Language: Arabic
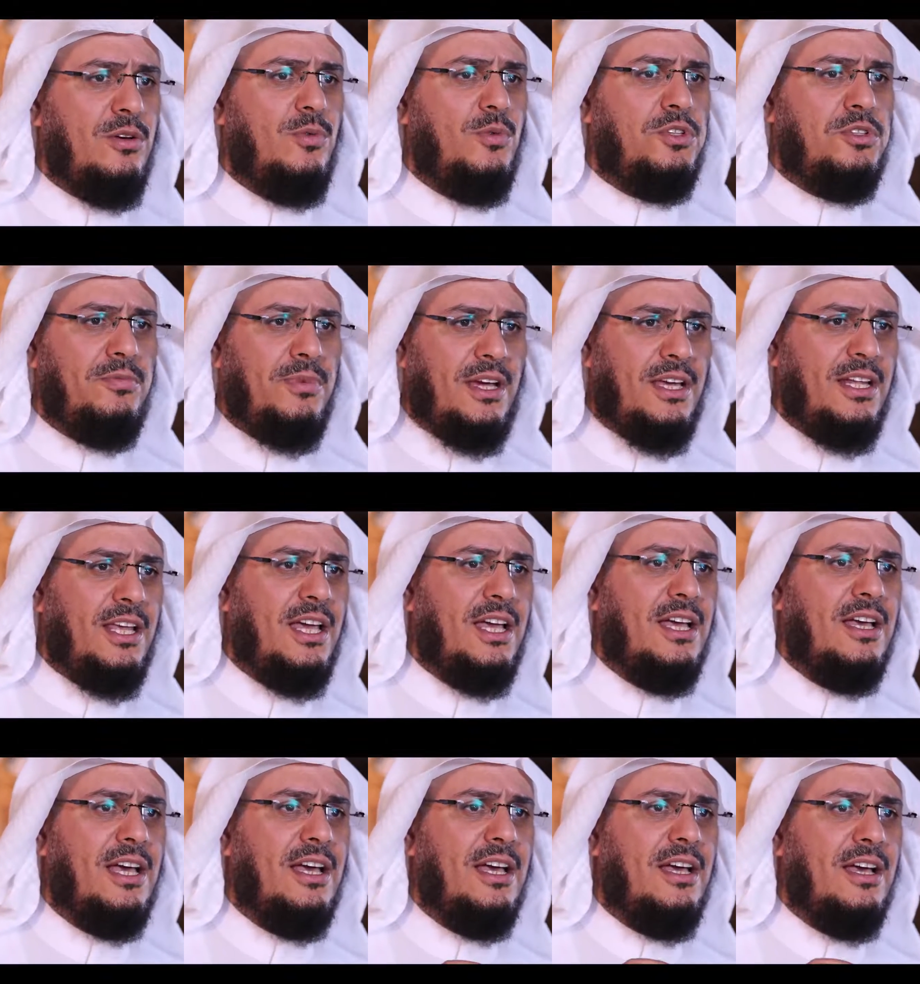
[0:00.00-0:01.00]
وش معنى
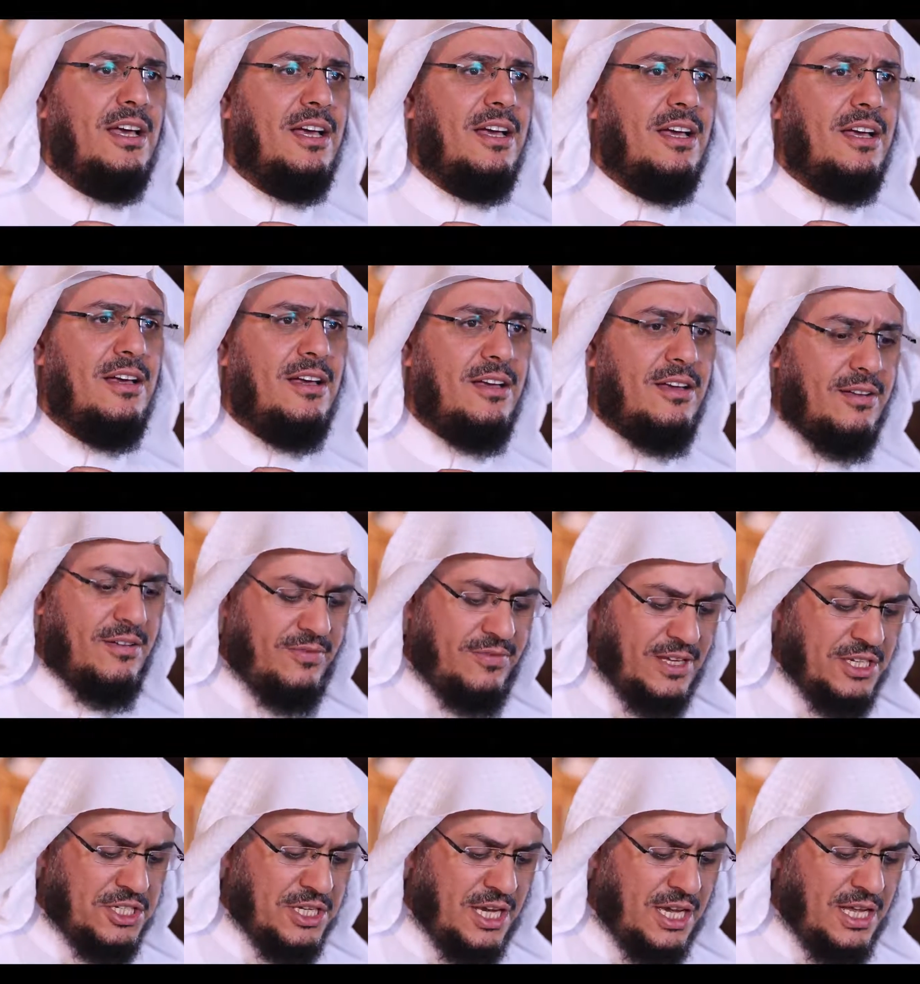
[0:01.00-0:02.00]

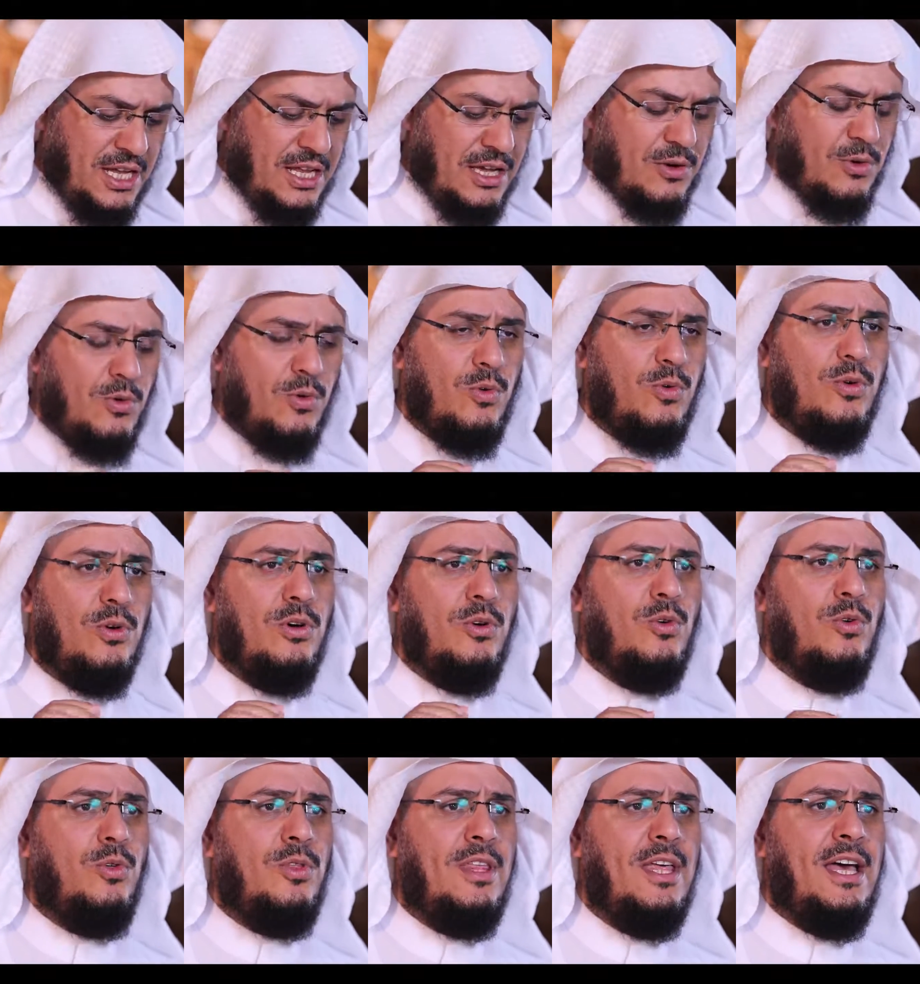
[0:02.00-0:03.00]
فجعله
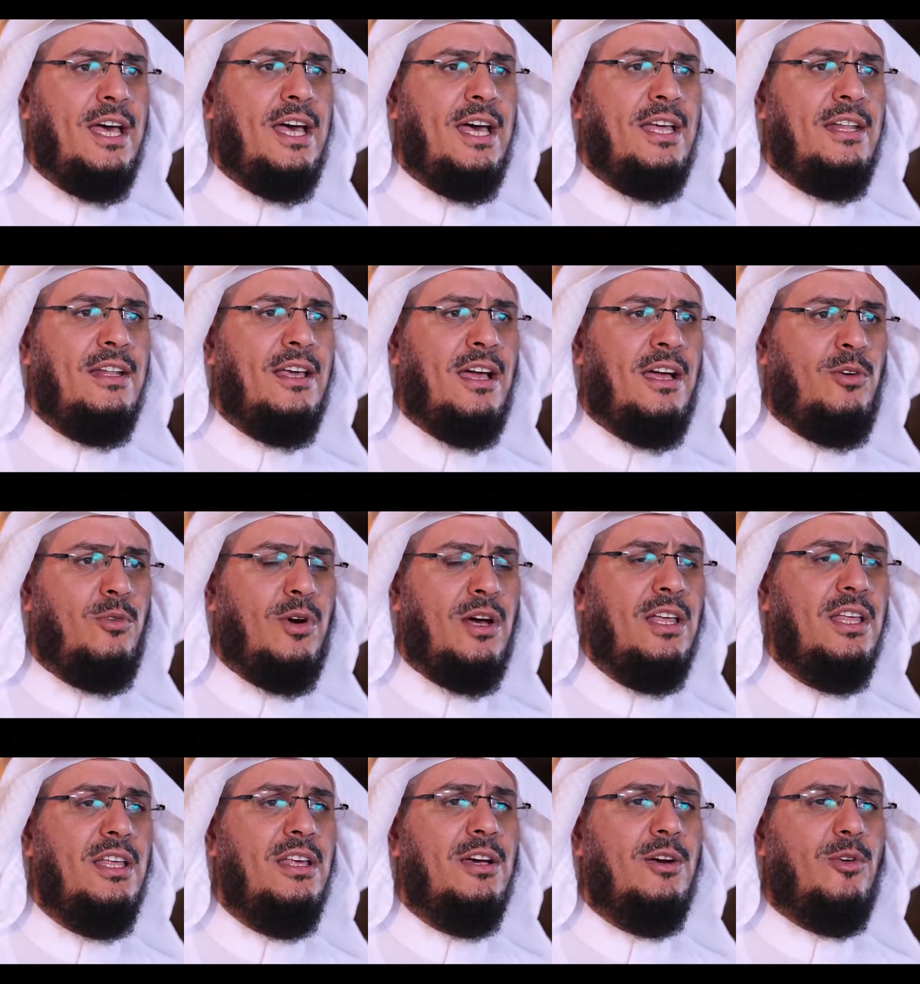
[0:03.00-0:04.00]
غثاء أحوى
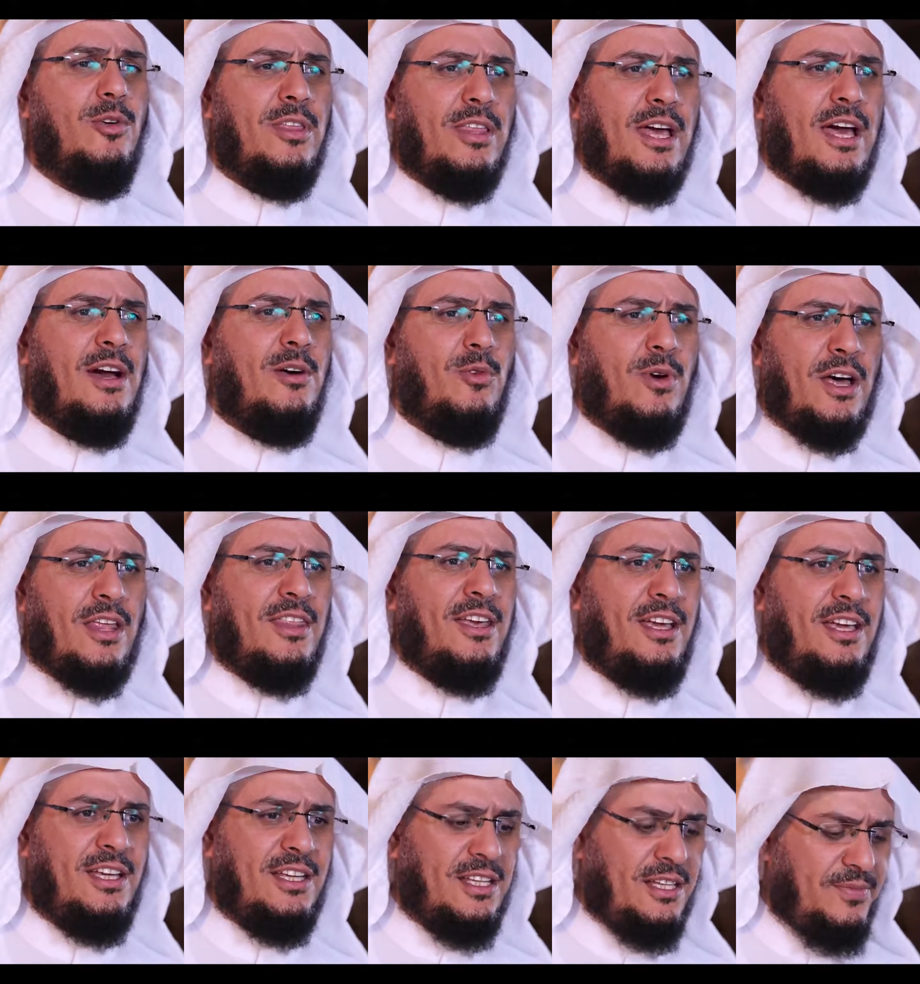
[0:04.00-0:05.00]
غثاء
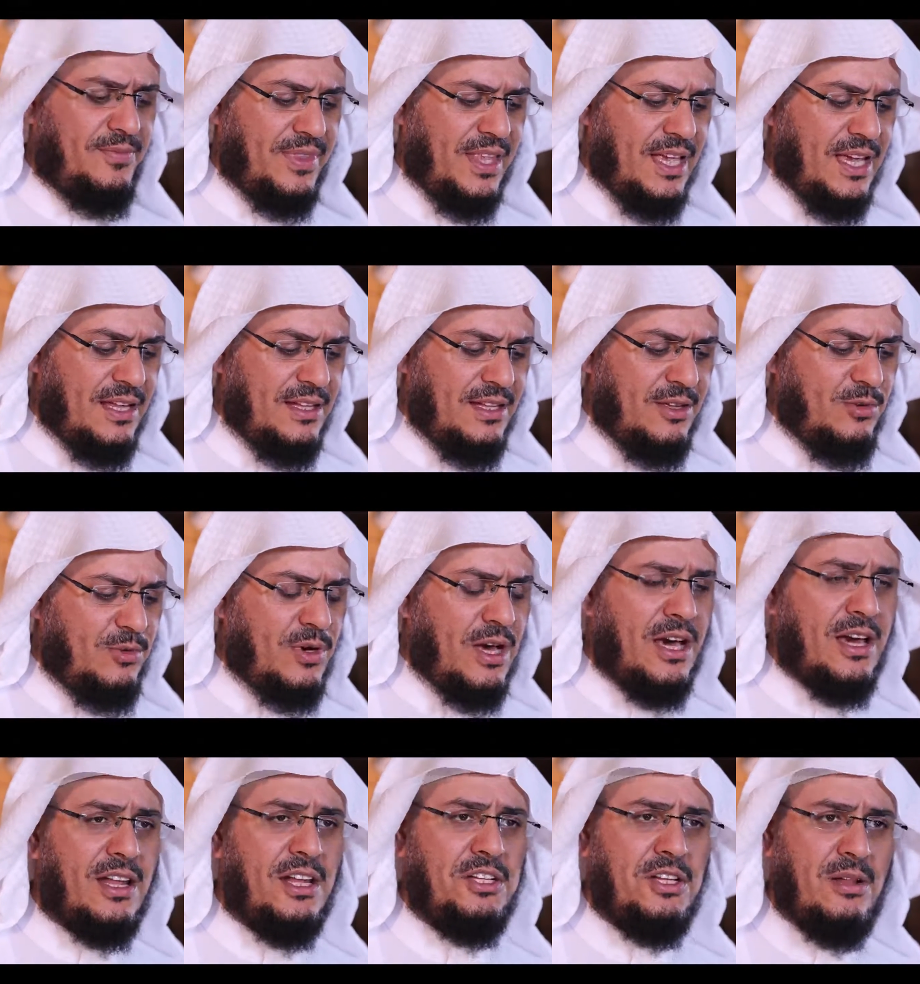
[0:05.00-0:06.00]
واضح أنه
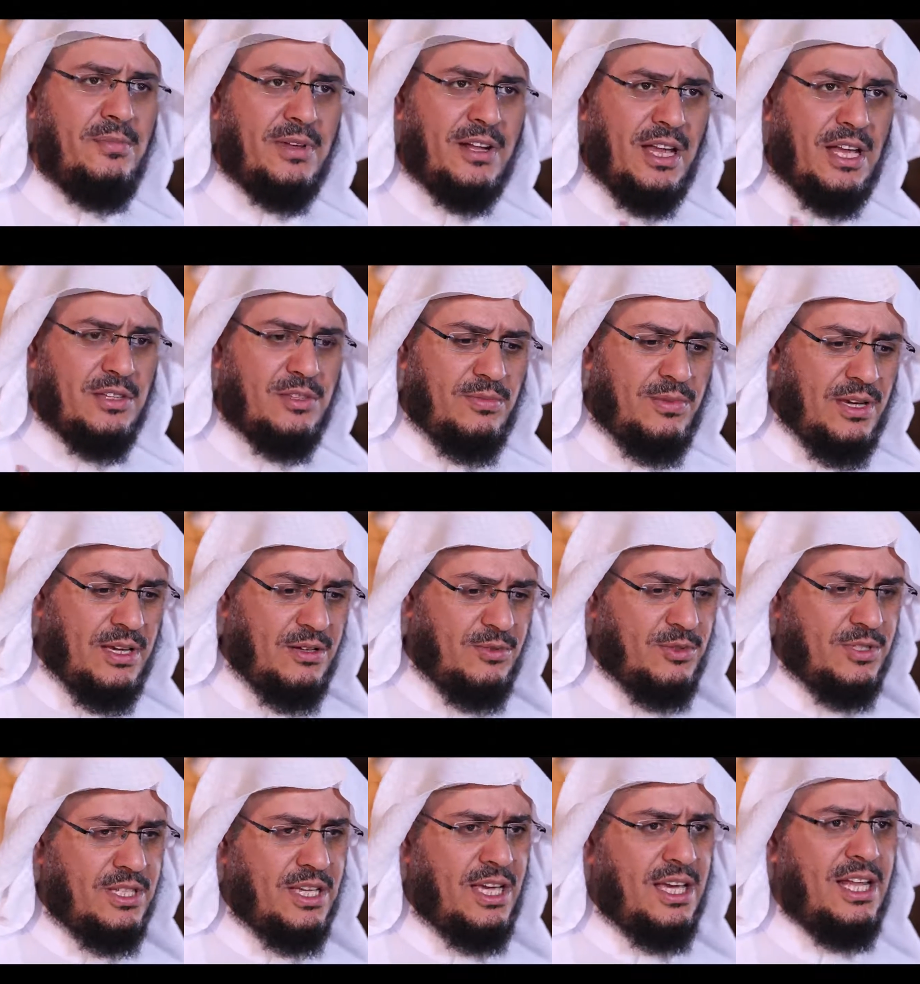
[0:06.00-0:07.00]
أخرج المرعى سبحانه
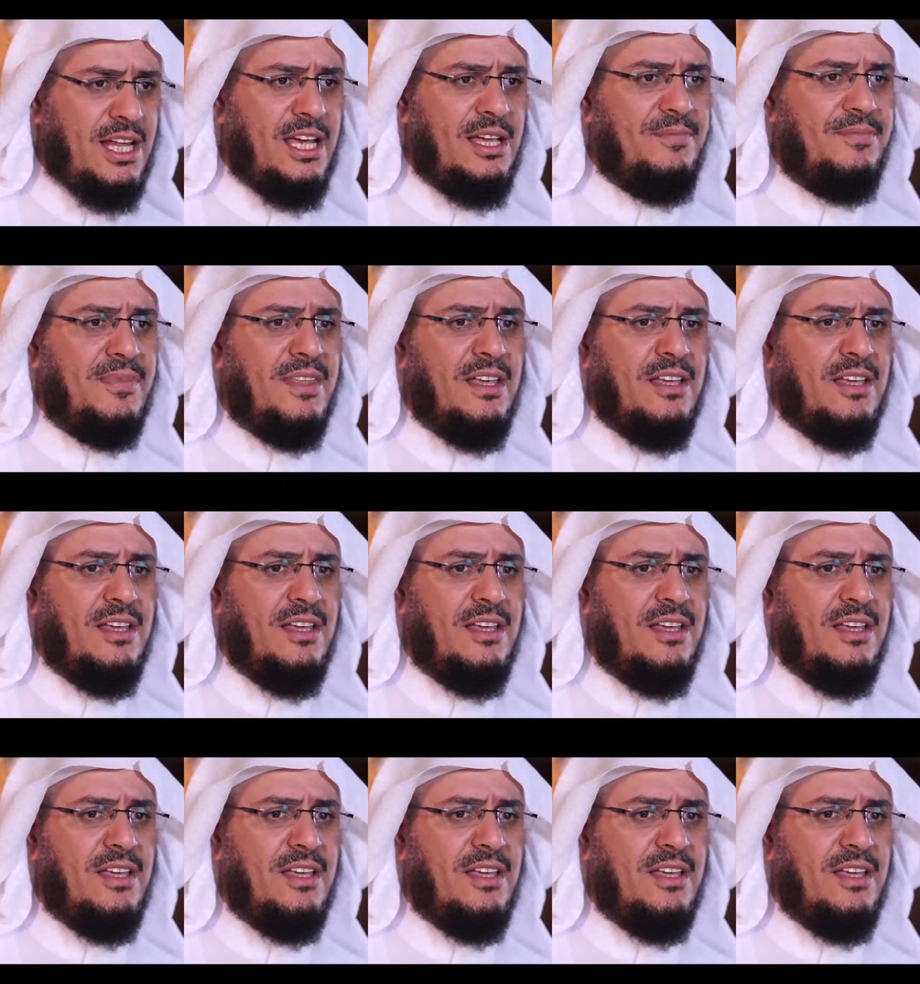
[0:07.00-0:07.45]
وتعالى